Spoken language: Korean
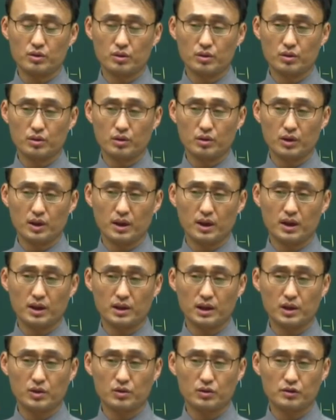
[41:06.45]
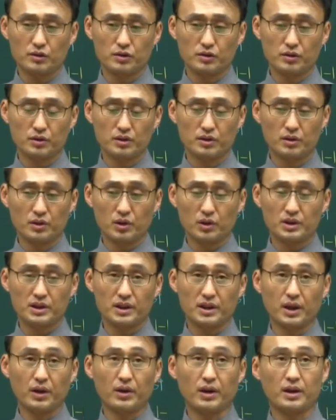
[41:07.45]
등록이나 이중 소속
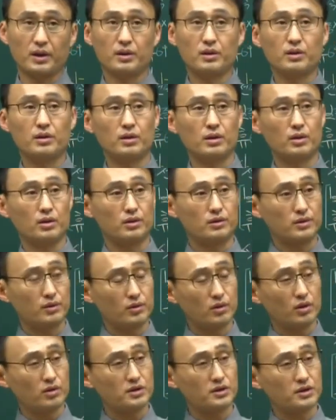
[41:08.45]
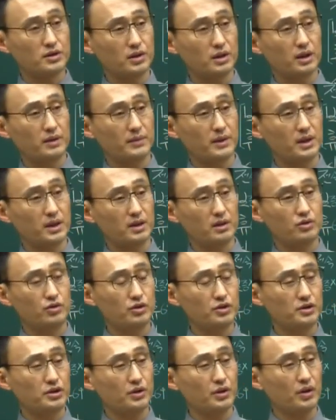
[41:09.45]
등록증 대여나 이런 걸로 등록 취소되면은
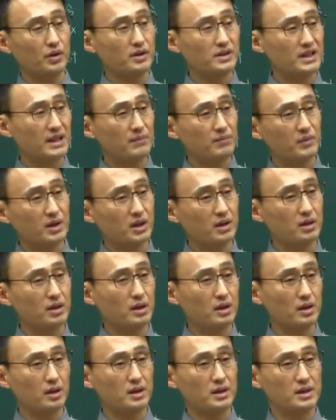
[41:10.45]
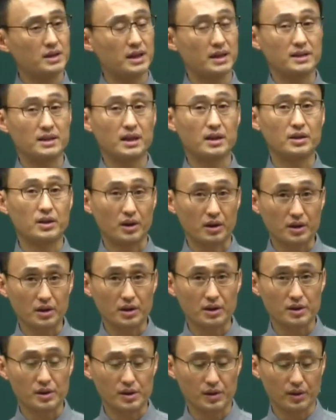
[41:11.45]
취소되고 3년이 경과되지 않는다는
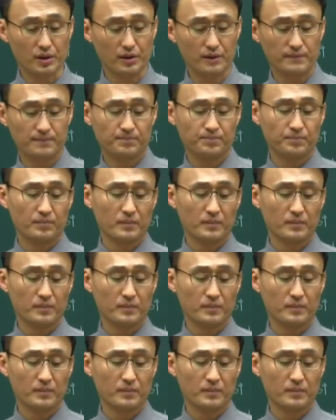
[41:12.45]
결격이죠.